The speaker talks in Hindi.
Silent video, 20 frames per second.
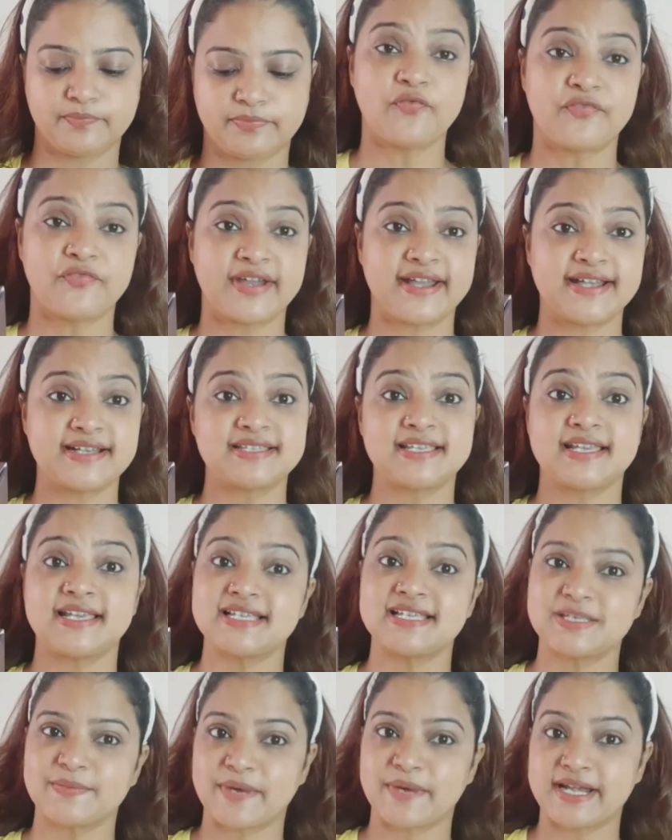फ्रेंड्स
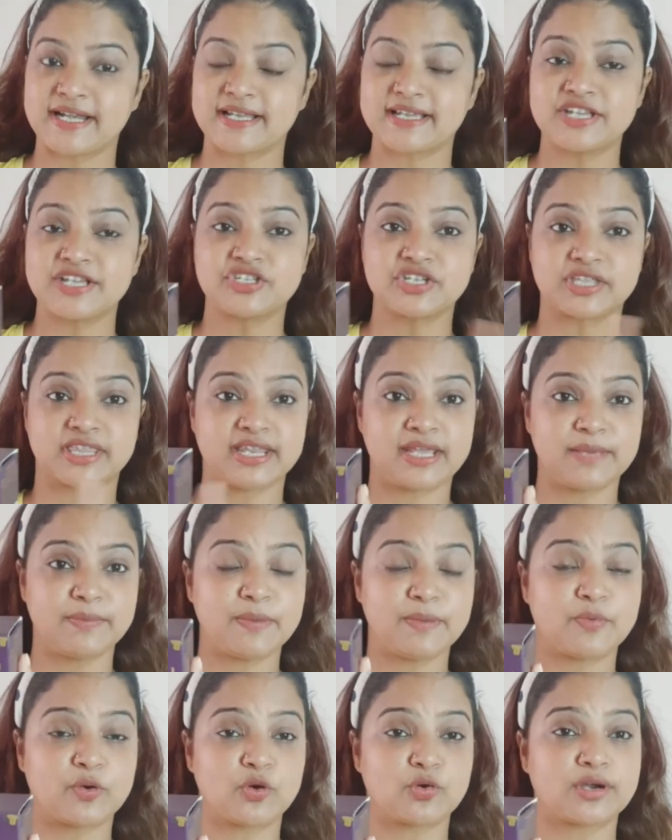इस ब्रांड के जितने
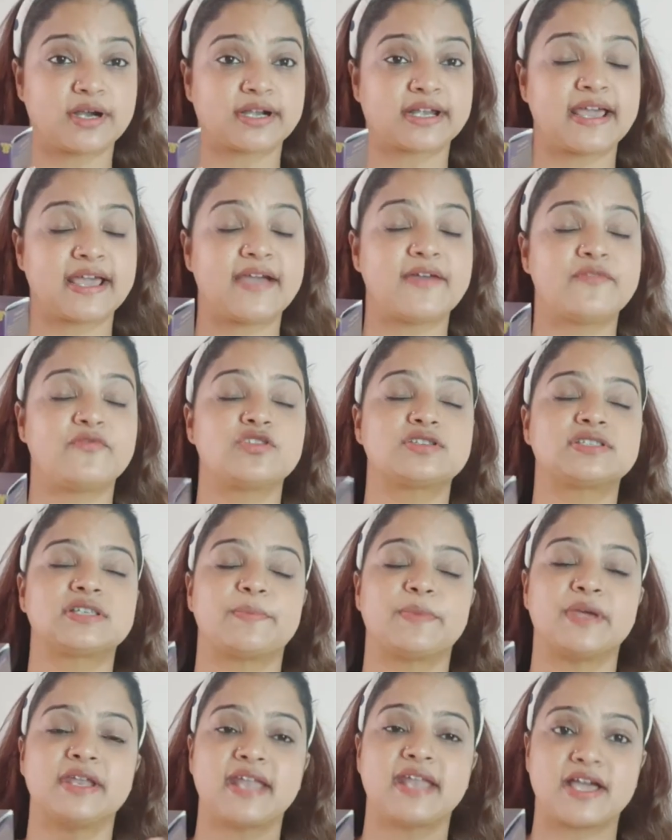भी प्रोडक्ट हैं वो
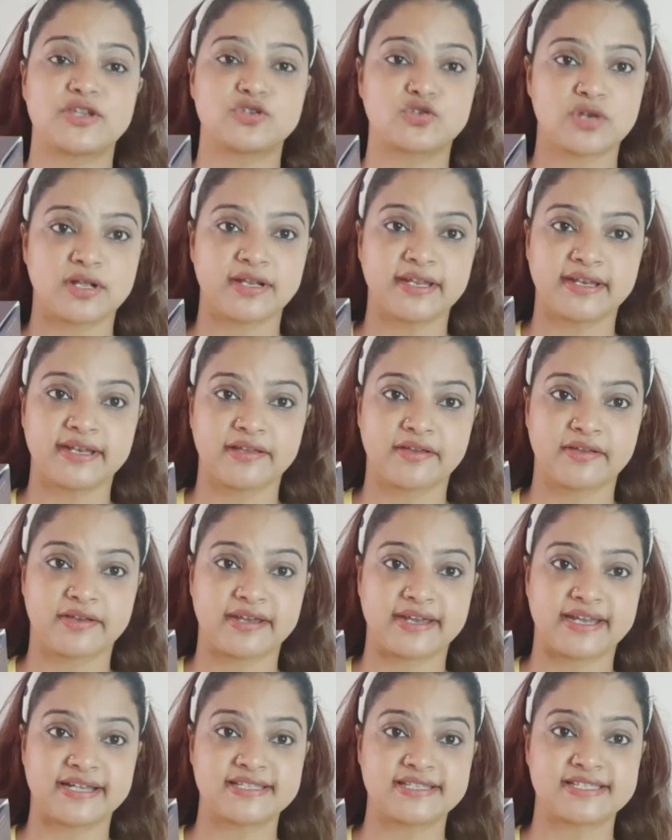सभी नेचुरल
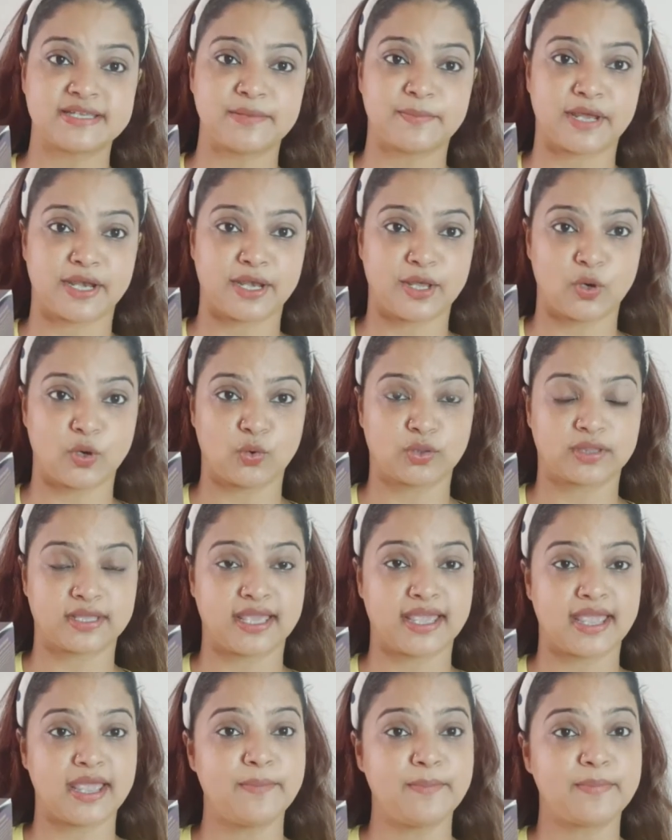इंग्रेडिएंट से बने होते
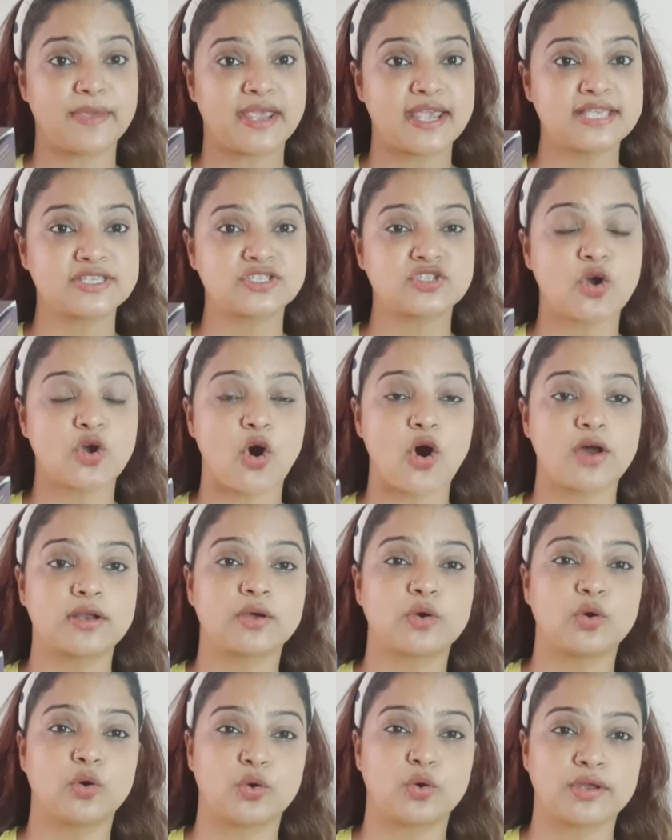हैं बेस्ड ऑन
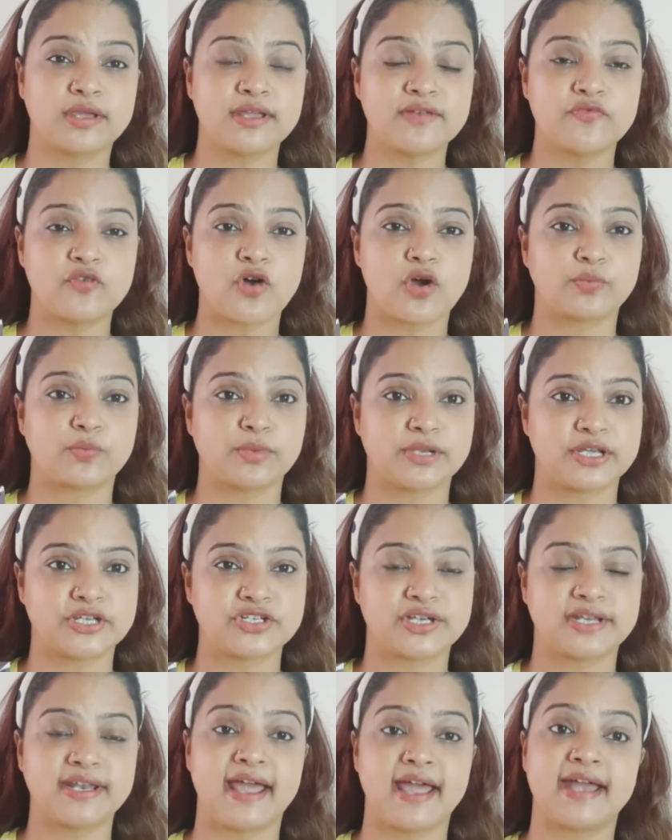कोरियन
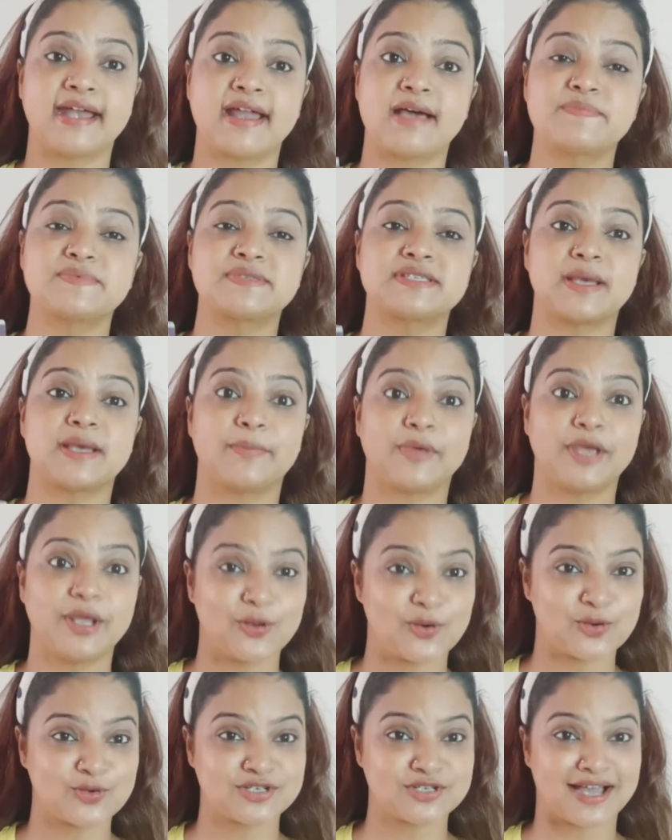फॉर्मुलेशन एंड आप सभी
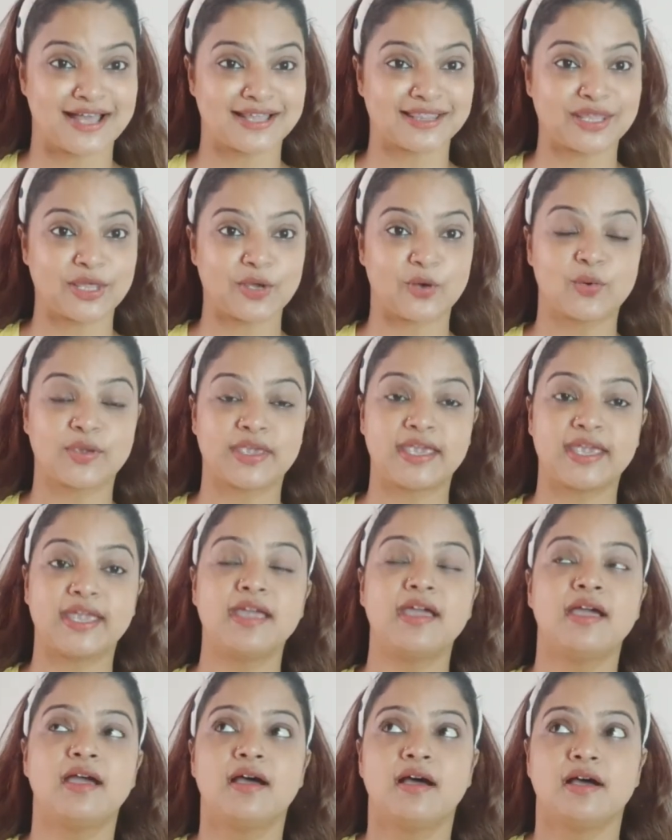लोग जानते हो कि
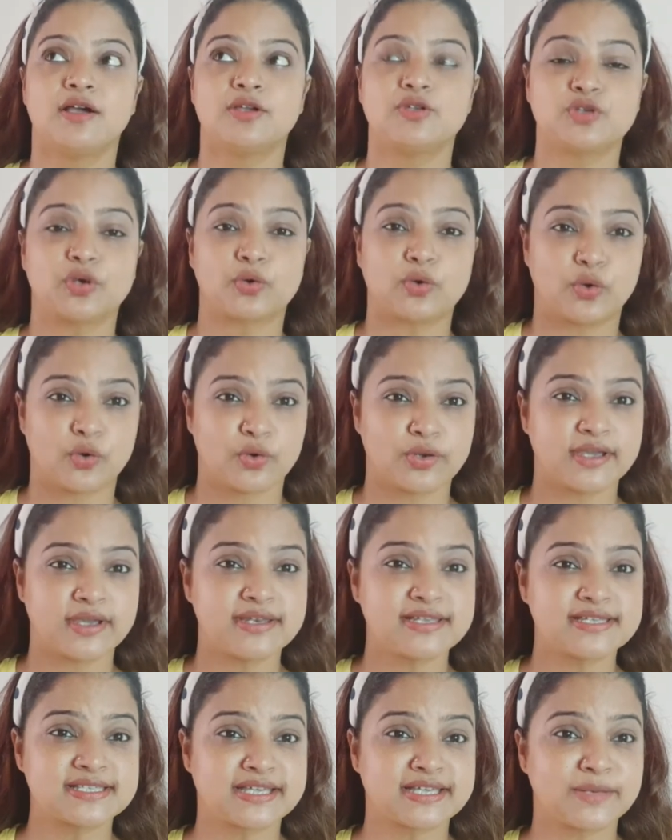जो
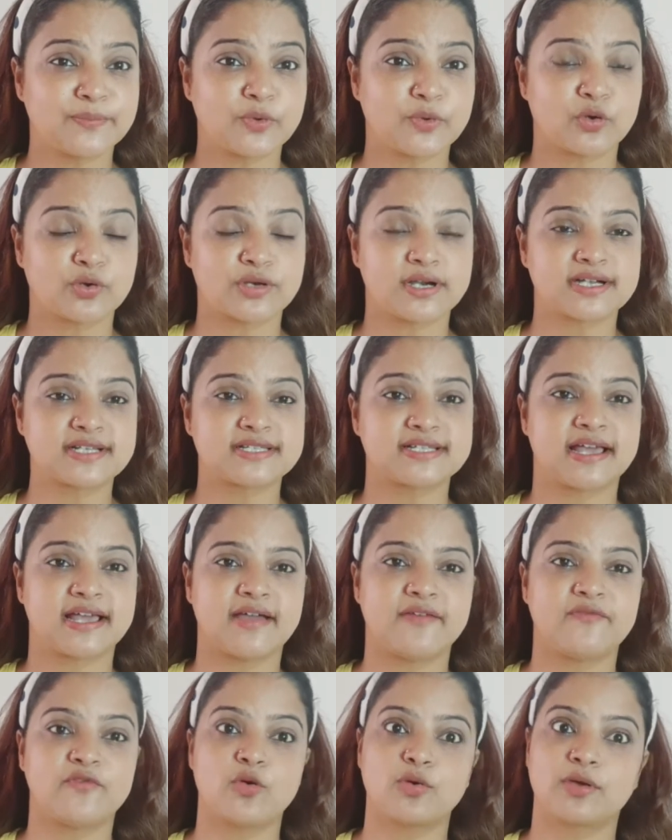कोरियन स्किन प्रोडक्ट्स
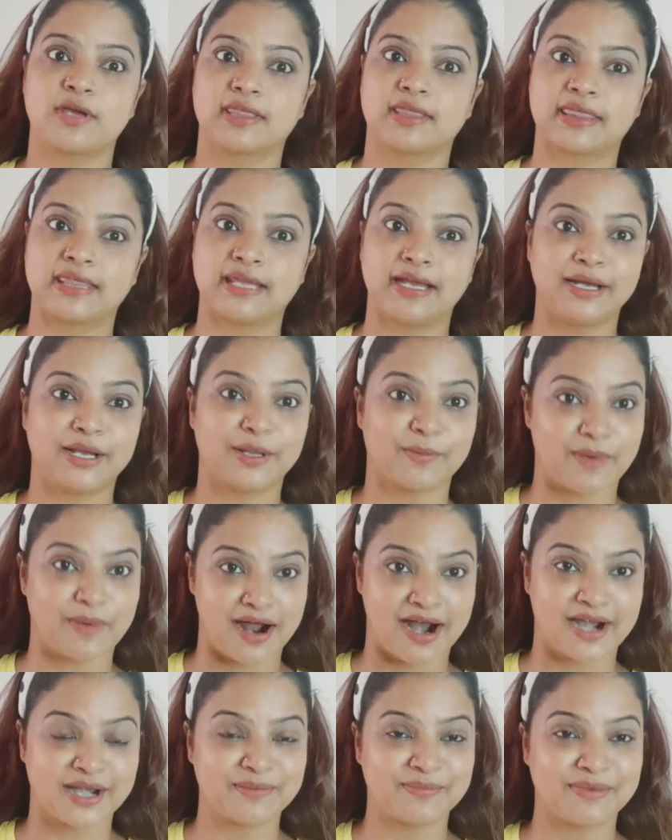हैं वो कितने
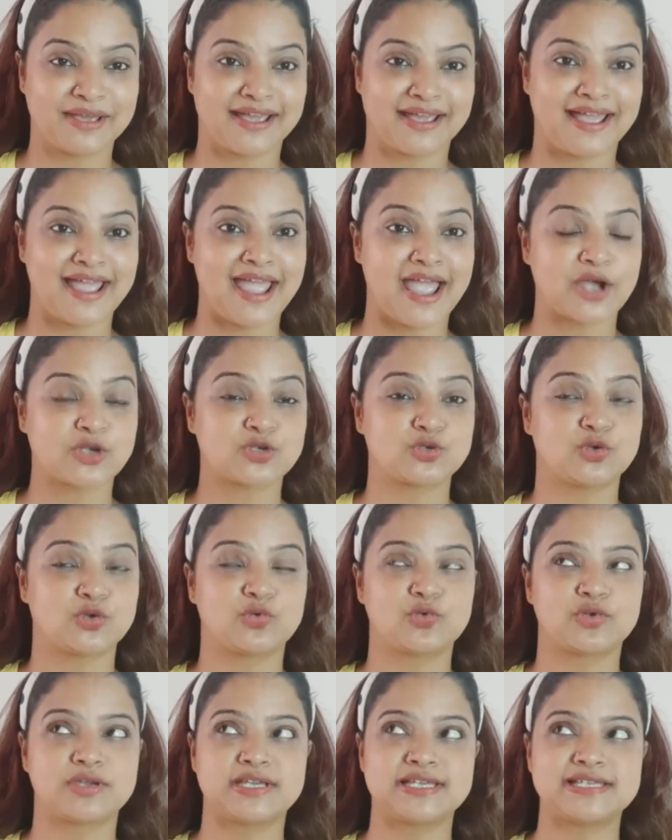डिमांड में हैं एक्चुअली
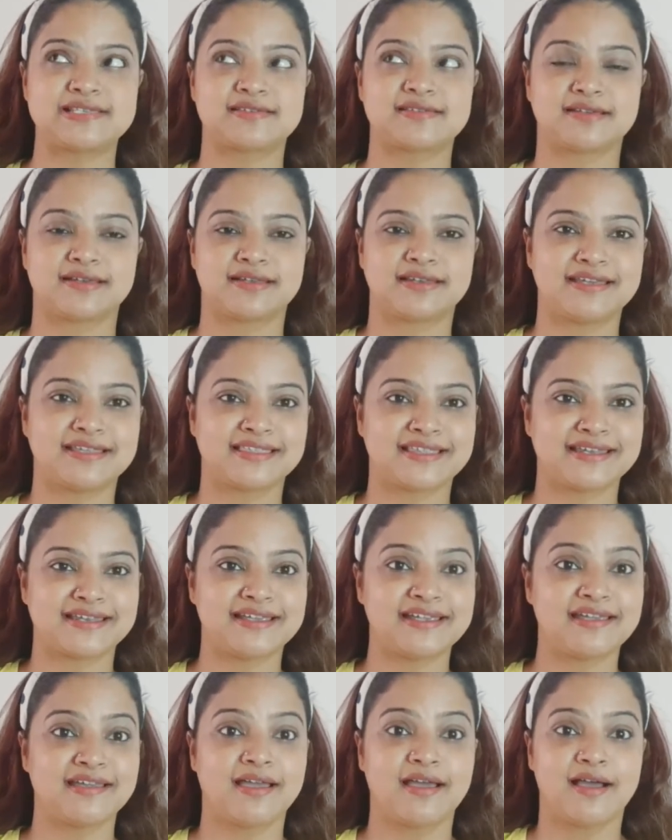उनकी स्किन इतनी